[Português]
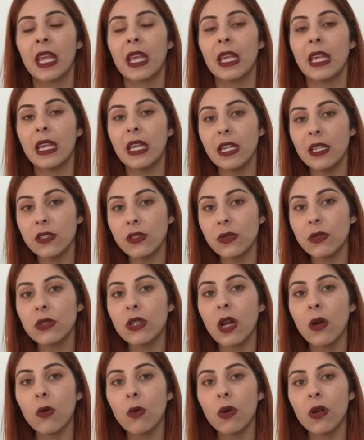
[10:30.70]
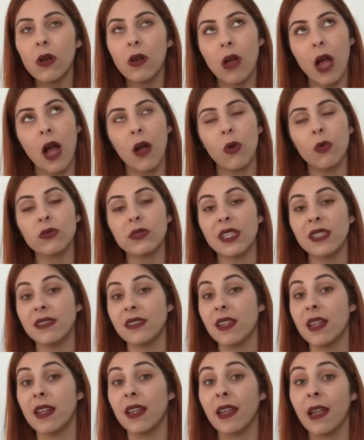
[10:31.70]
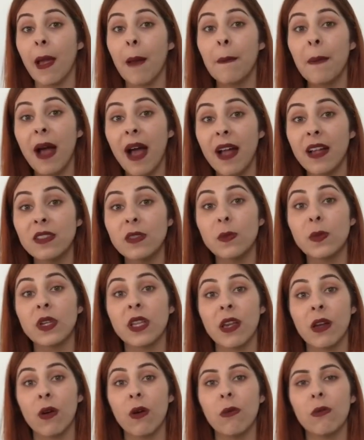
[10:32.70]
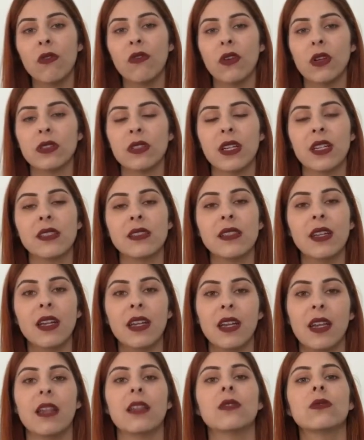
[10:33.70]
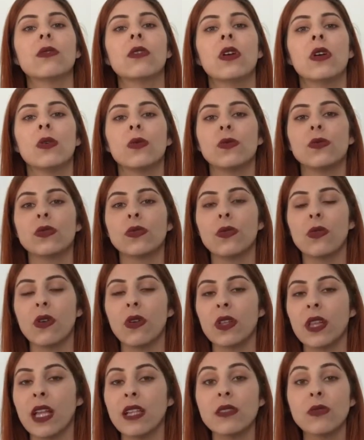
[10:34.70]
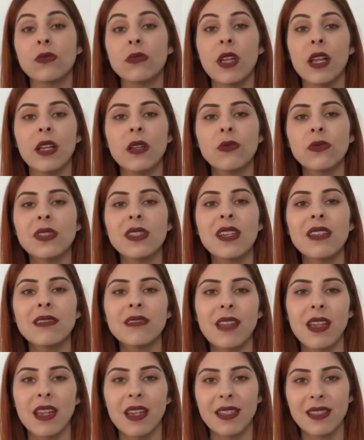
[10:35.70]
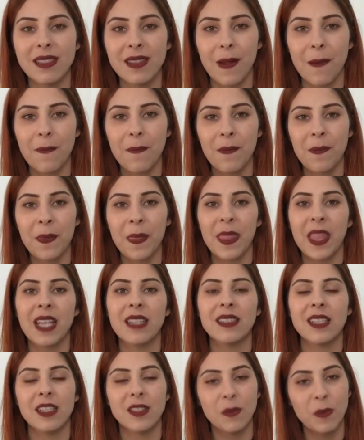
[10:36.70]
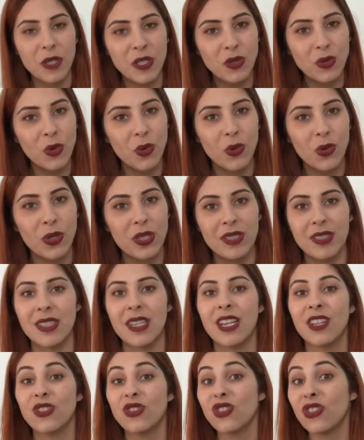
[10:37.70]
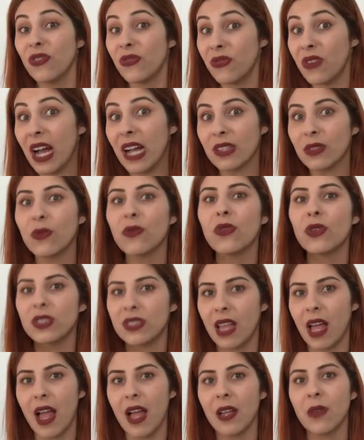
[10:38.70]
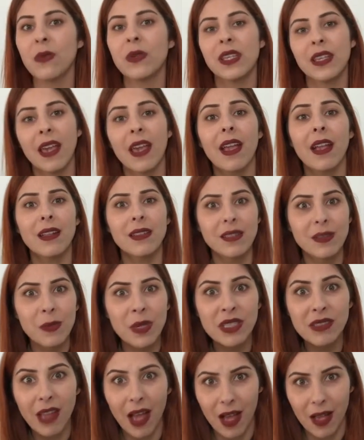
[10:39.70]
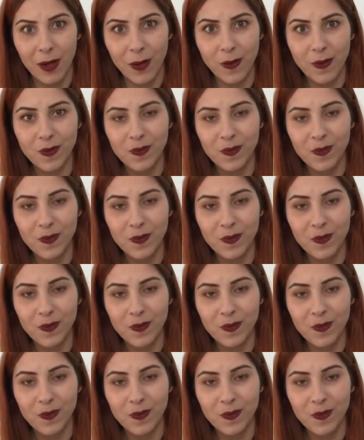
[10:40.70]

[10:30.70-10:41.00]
Isso não aconteceria mais, porque como o voto era secreto, os coronéis não teriam certeza se as pessoas de fato votaram em quem eles mandaram.